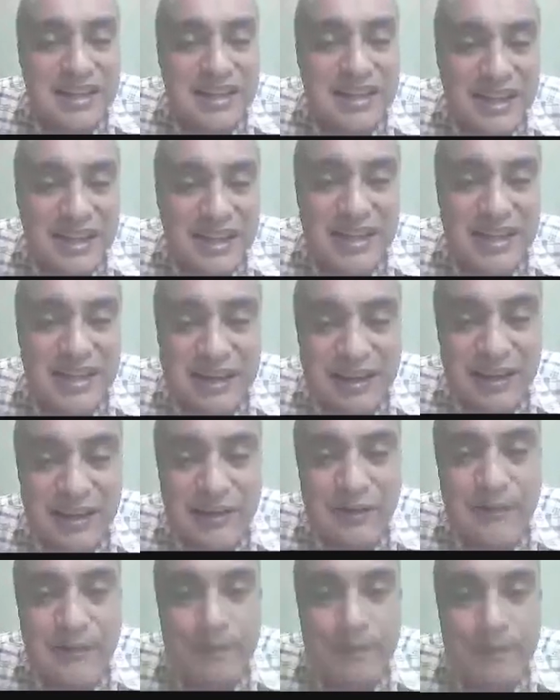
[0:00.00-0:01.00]
esta charla.
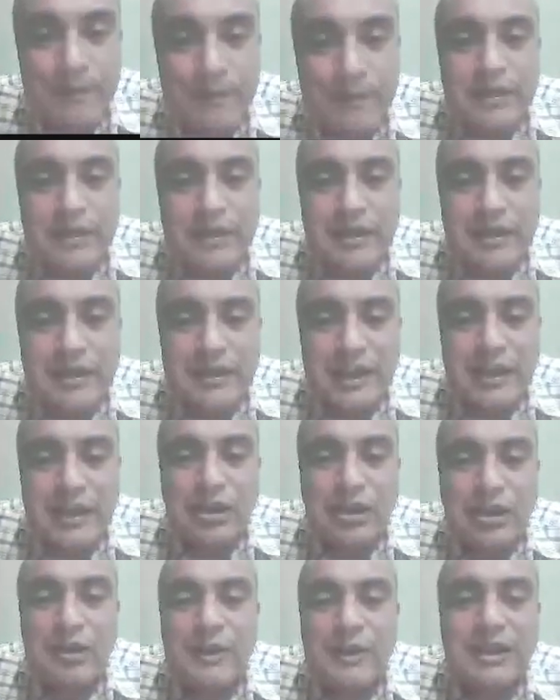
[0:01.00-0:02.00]

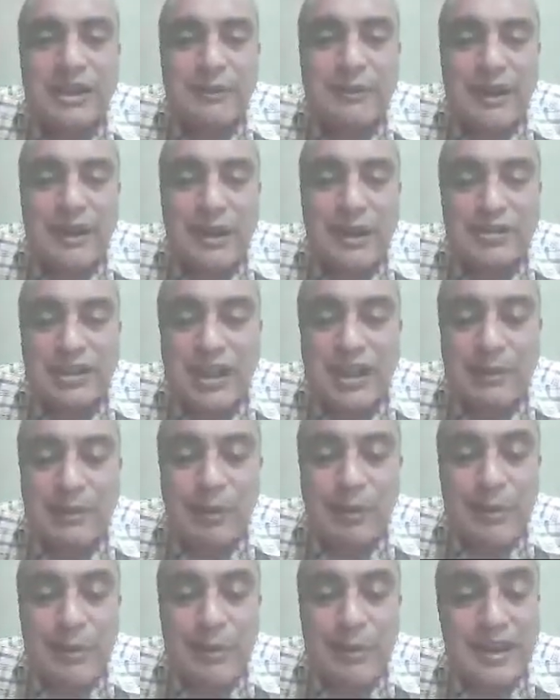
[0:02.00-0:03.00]
Dentro de los vertebrados
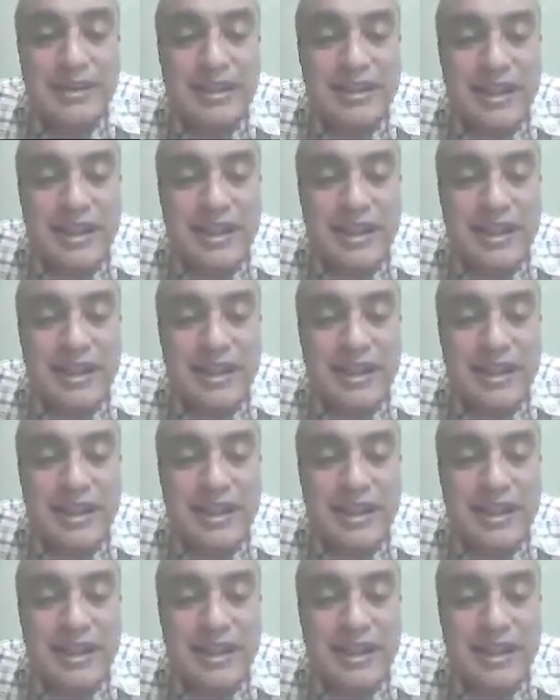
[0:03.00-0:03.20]
tenemos peces,